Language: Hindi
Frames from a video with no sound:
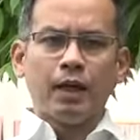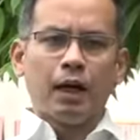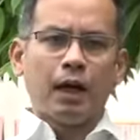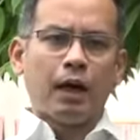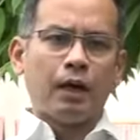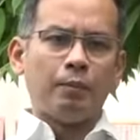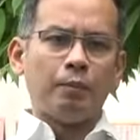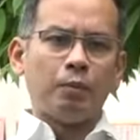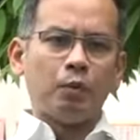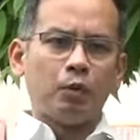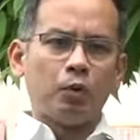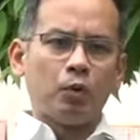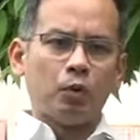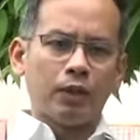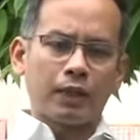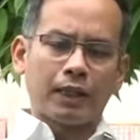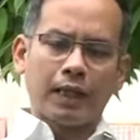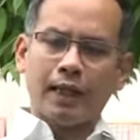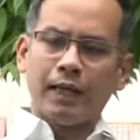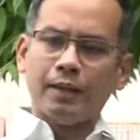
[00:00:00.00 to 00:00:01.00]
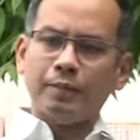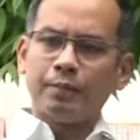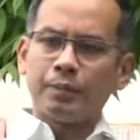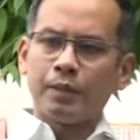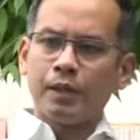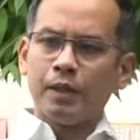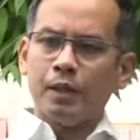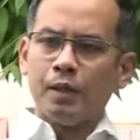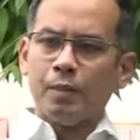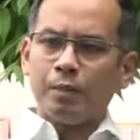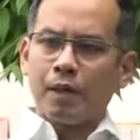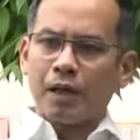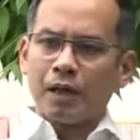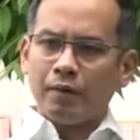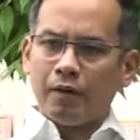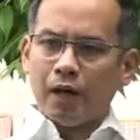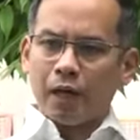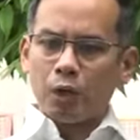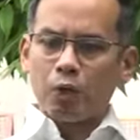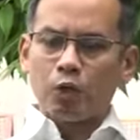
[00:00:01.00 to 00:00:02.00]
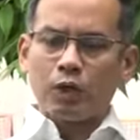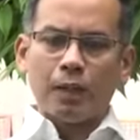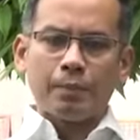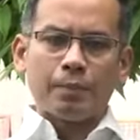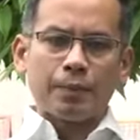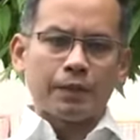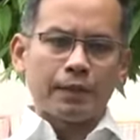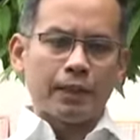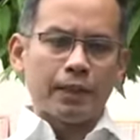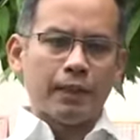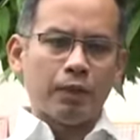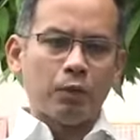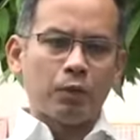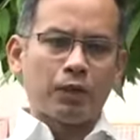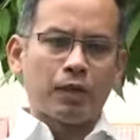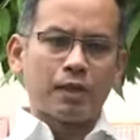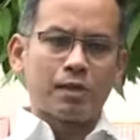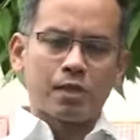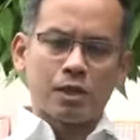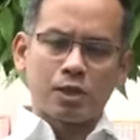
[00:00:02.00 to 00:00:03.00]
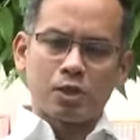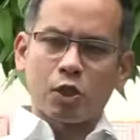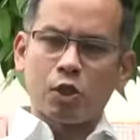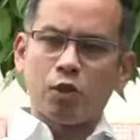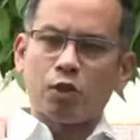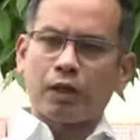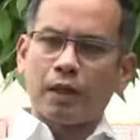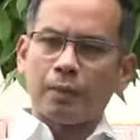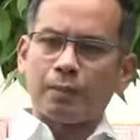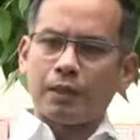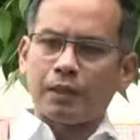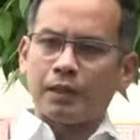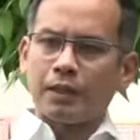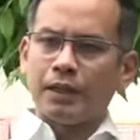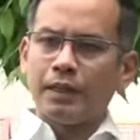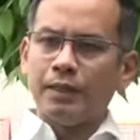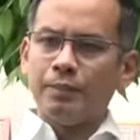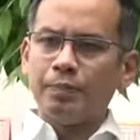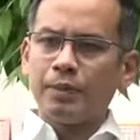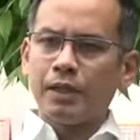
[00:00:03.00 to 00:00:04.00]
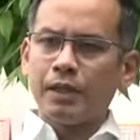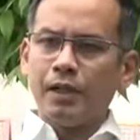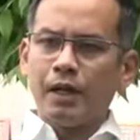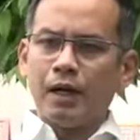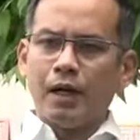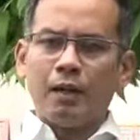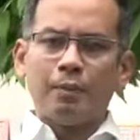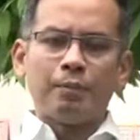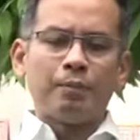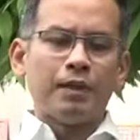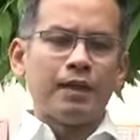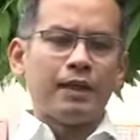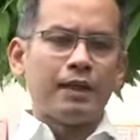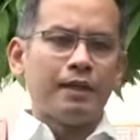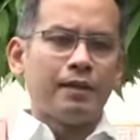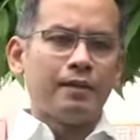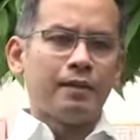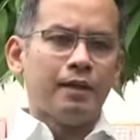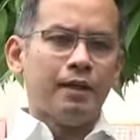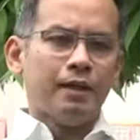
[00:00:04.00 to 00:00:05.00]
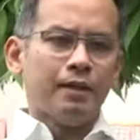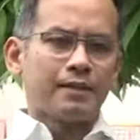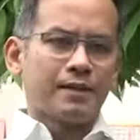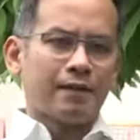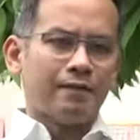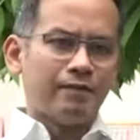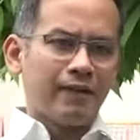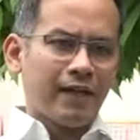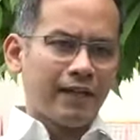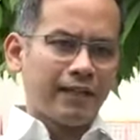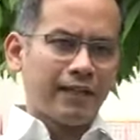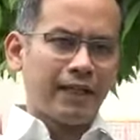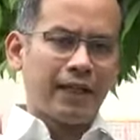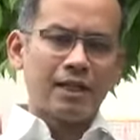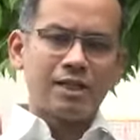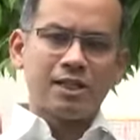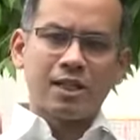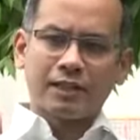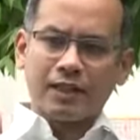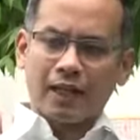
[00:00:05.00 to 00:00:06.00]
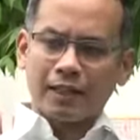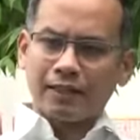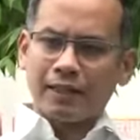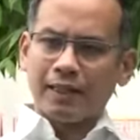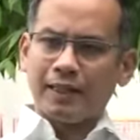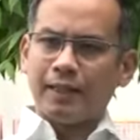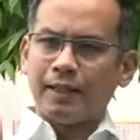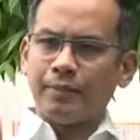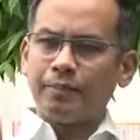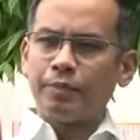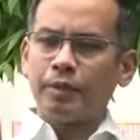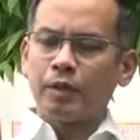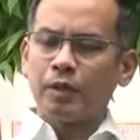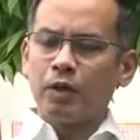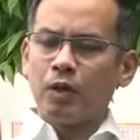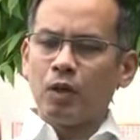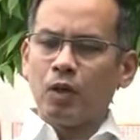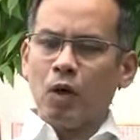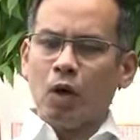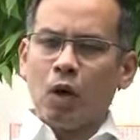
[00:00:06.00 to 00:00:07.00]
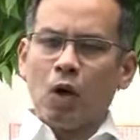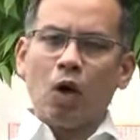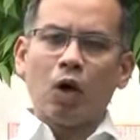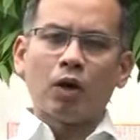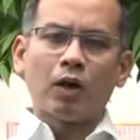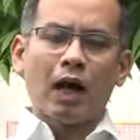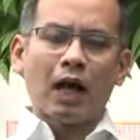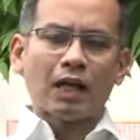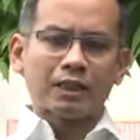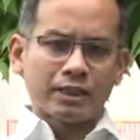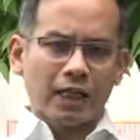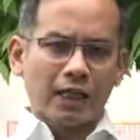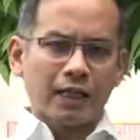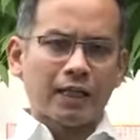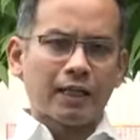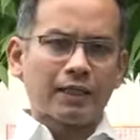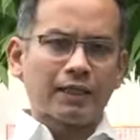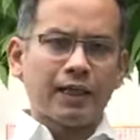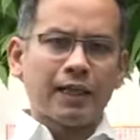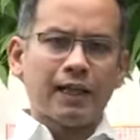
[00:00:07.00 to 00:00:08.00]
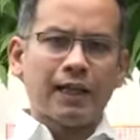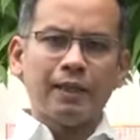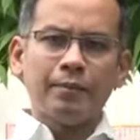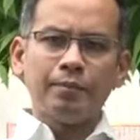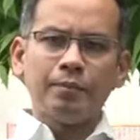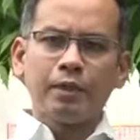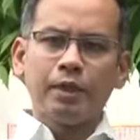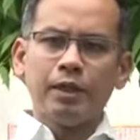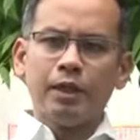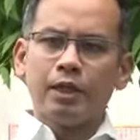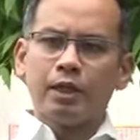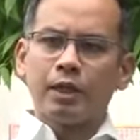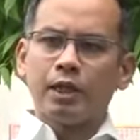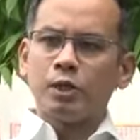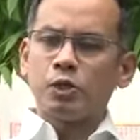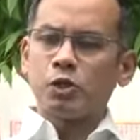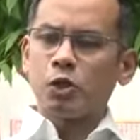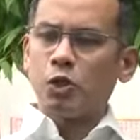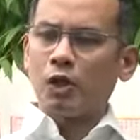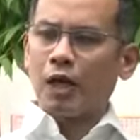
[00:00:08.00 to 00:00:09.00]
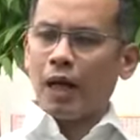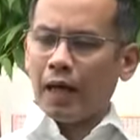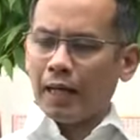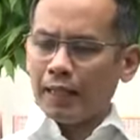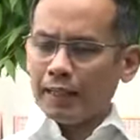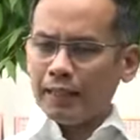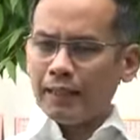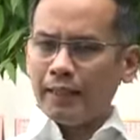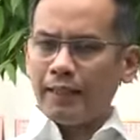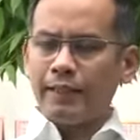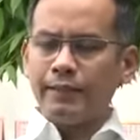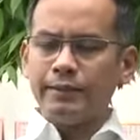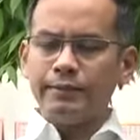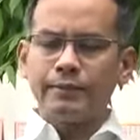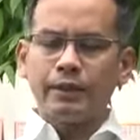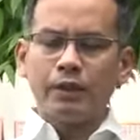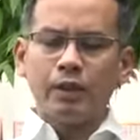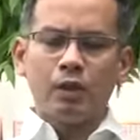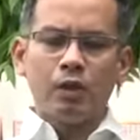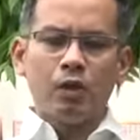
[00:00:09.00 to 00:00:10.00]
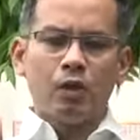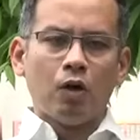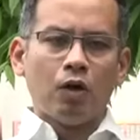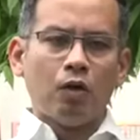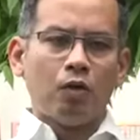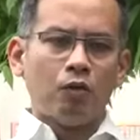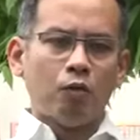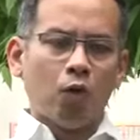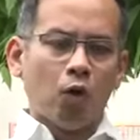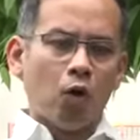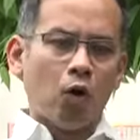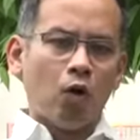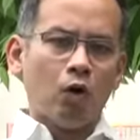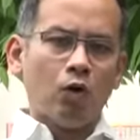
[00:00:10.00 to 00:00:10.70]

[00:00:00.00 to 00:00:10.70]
हम उनके परिवारों के प्रति उनके सज्जनों के प्रति अपनी संवेदना जताते हैं और आशा करते हैं कि जो घायल है वो